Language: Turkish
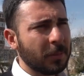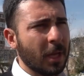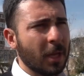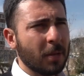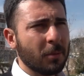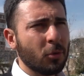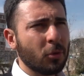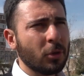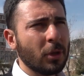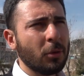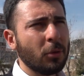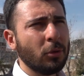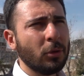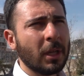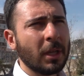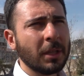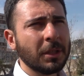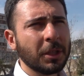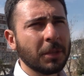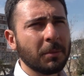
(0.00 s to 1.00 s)
Yani buradan
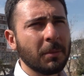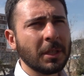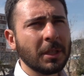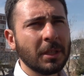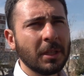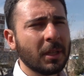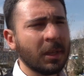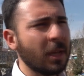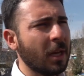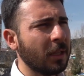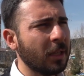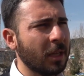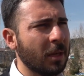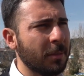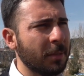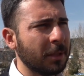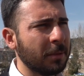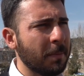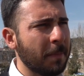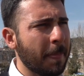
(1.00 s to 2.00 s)
onların çıkmasını
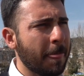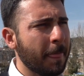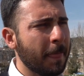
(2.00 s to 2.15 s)
sağlayamadım.